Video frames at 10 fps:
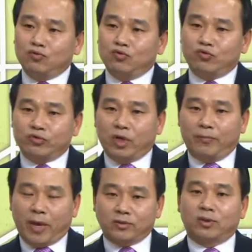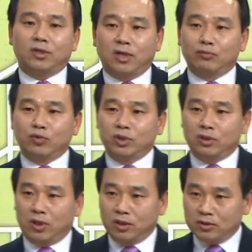우수사 배설이라는 분이
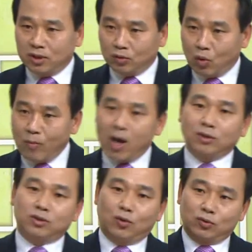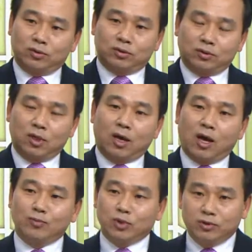이렇게 이제 도망쳐온
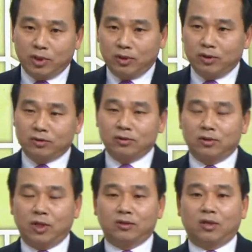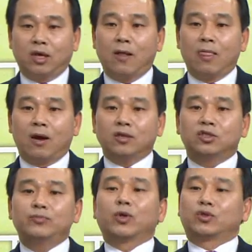함선 세력이 있었는데 그게 한
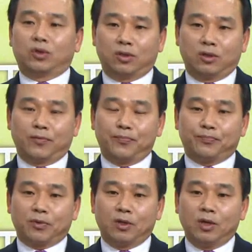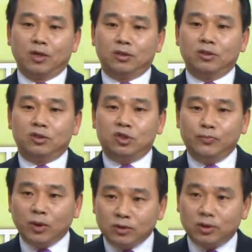10여 척이 돼요. 이
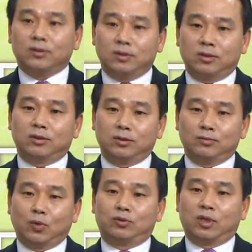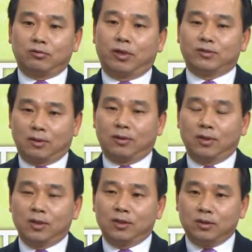10여 척을 모태로 해서
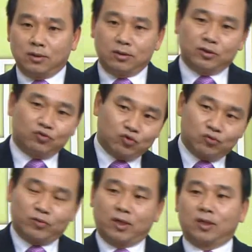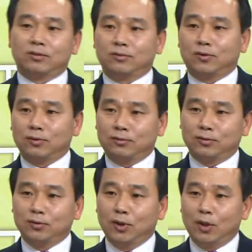이걸 이제 수습을 해가지고
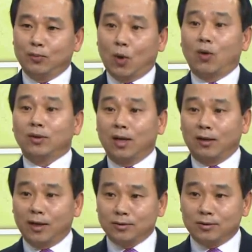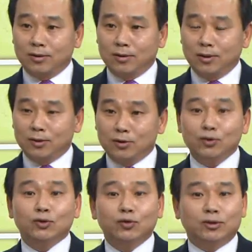결국은 명량해전을
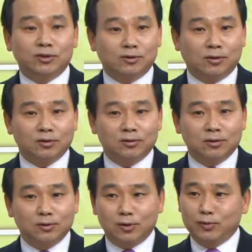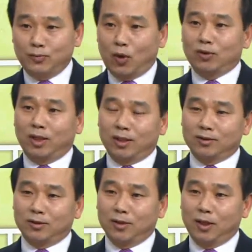승리로 이끄는 거거든요. 여러분
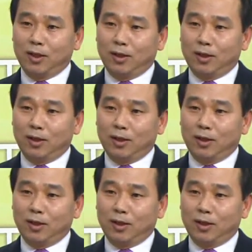명량해전